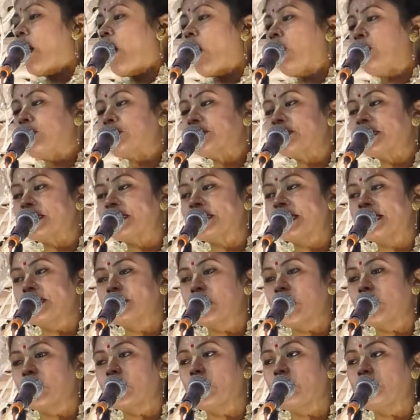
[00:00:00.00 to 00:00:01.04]
অবশেষে
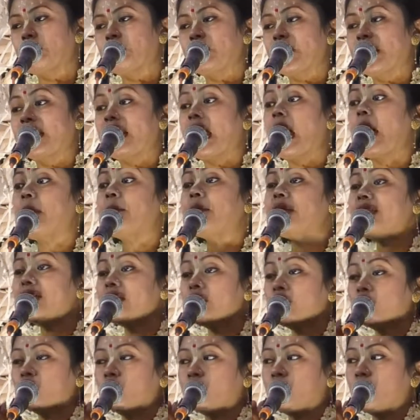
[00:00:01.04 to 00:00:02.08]
জনম পেলাম
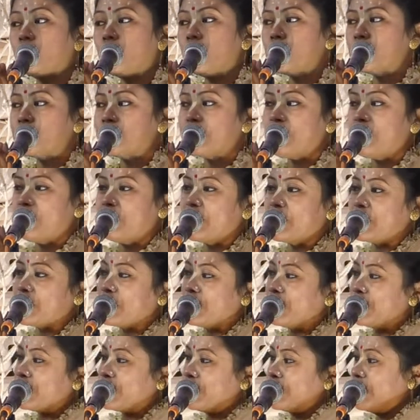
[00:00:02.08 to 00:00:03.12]
তুলসী
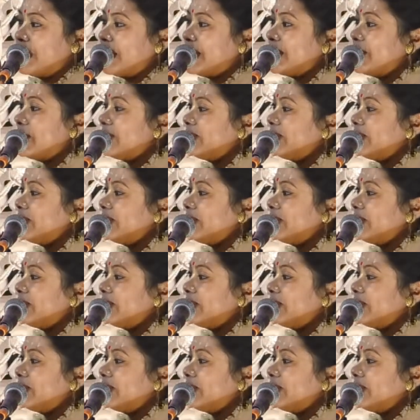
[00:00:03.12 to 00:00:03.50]
বৃক্ষকুলে